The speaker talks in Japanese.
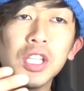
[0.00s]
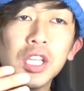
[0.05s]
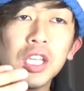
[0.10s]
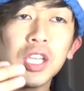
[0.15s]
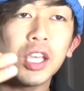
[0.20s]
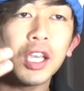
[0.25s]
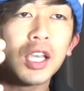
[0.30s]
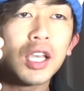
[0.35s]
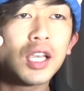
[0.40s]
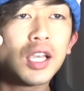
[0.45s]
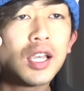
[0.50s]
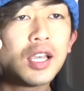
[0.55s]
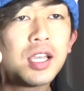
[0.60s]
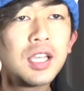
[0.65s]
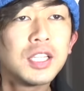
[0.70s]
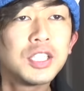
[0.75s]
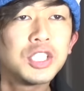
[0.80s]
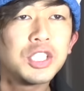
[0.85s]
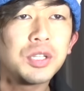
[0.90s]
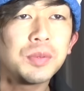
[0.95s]
に
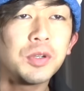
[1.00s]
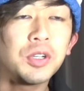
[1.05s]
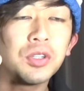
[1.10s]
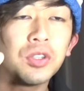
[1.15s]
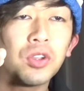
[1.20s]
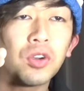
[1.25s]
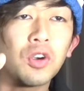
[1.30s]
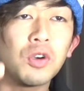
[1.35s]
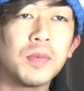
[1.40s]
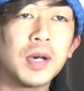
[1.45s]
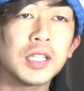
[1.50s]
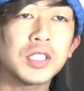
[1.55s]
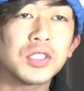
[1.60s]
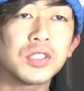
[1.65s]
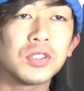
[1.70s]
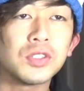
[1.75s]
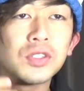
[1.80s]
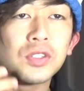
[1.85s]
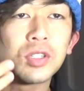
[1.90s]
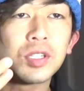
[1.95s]
自分のコマ
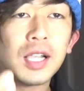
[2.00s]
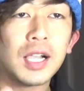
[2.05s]
数